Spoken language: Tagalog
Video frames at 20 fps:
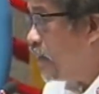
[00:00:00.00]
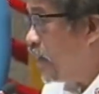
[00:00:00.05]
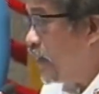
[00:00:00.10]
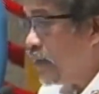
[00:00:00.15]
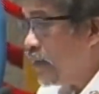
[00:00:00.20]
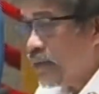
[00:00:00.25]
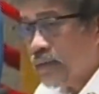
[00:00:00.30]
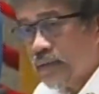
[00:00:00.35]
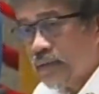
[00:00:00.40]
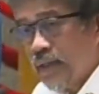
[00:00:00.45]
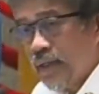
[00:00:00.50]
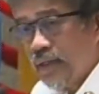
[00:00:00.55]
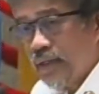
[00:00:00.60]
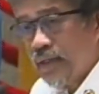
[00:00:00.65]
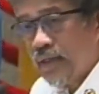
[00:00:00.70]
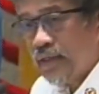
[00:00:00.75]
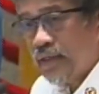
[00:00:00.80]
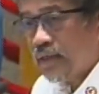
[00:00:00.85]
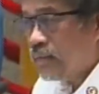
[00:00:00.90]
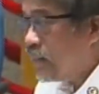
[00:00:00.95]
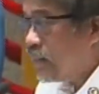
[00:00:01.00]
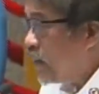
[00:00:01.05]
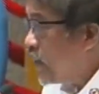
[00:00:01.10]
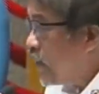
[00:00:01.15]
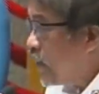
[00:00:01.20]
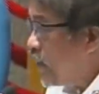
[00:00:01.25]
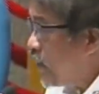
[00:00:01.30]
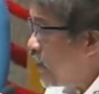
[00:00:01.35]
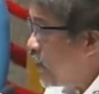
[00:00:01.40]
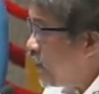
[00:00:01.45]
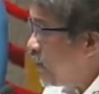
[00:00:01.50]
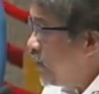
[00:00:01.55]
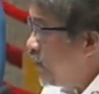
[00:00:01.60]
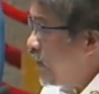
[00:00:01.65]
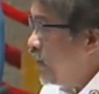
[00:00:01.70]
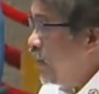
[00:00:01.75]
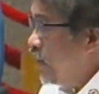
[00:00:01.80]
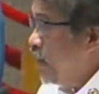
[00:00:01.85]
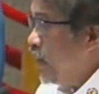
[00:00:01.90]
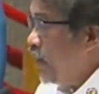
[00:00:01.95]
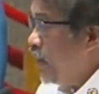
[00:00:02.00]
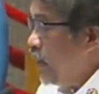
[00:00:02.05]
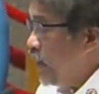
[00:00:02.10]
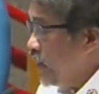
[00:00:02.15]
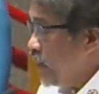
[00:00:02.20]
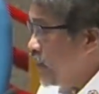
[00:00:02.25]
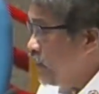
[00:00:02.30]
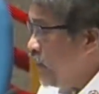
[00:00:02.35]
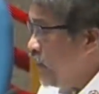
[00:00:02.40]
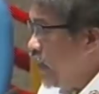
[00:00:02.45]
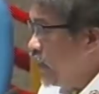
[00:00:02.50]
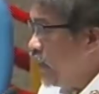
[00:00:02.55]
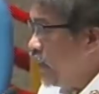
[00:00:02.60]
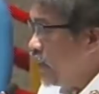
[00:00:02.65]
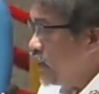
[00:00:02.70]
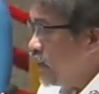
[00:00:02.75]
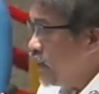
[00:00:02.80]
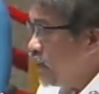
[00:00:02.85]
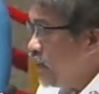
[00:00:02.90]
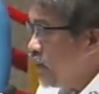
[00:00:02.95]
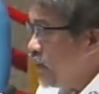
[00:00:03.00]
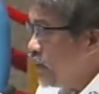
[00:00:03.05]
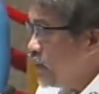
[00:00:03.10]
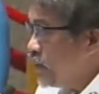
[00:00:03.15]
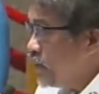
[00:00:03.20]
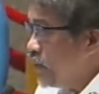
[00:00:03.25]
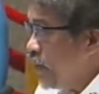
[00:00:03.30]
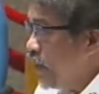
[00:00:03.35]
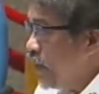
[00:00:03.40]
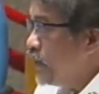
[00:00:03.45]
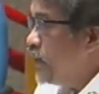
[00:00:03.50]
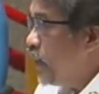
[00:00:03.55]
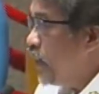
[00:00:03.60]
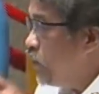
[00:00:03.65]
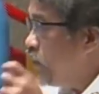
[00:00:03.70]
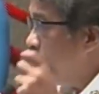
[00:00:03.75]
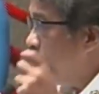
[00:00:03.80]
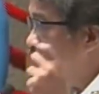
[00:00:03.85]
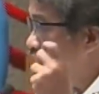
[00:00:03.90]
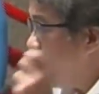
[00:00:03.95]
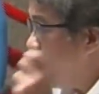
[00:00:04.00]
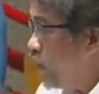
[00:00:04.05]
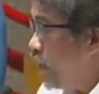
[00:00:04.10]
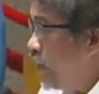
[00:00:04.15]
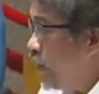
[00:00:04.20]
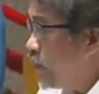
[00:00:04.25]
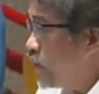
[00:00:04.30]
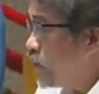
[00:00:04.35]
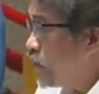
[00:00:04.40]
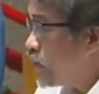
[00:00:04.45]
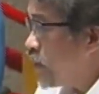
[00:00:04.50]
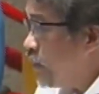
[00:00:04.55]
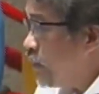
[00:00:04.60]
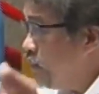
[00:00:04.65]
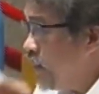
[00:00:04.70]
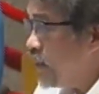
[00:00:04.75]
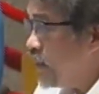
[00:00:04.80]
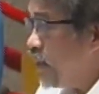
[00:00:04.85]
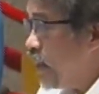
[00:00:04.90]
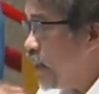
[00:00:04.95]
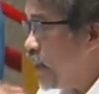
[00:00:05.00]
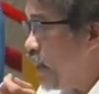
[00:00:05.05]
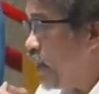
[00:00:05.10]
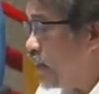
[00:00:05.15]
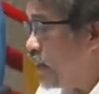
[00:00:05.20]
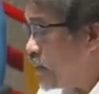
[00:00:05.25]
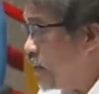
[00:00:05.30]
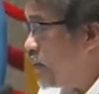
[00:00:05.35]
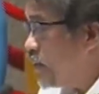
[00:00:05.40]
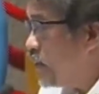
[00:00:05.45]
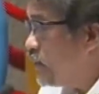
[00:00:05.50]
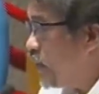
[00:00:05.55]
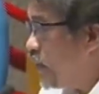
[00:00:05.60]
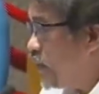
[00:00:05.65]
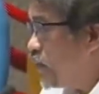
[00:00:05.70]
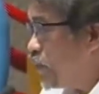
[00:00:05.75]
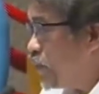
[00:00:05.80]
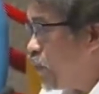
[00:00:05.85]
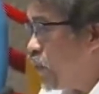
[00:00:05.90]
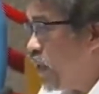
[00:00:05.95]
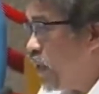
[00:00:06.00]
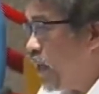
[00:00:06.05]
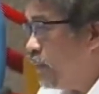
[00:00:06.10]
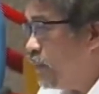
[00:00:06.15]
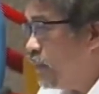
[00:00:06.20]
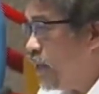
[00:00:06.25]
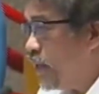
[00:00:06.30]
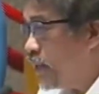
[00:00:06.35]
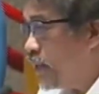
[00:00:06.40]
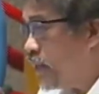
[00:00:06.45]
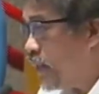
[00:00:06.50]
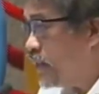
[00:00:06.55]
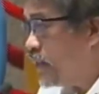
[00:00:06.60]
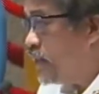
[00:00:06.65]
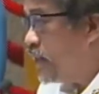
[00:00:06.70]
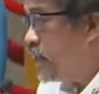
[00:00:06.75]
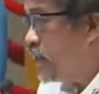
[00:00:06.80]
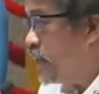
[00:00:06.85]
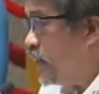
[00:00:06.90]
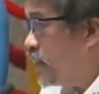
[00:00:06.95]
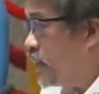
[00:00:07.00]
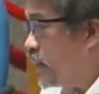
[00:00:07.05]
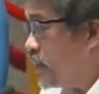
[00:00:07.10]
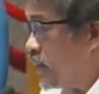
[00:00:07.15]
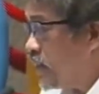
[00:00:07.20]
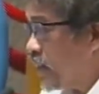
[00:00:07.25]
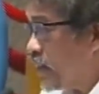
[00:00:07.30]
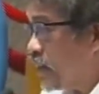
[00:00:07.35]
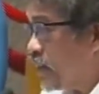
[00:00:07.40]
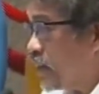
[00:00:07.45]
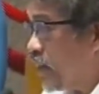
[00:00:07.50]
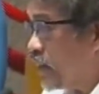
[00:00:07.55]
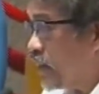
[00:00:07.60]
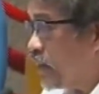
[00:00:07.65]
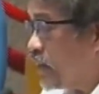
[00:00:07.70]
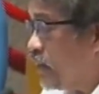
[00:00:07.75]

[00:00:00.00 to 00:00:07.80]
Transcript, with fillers: uh, ah, tiningnan ng mga uh, kasamahan natin dito, and they were required to submit a certified true copy, at andyan na yan sa Secretariat.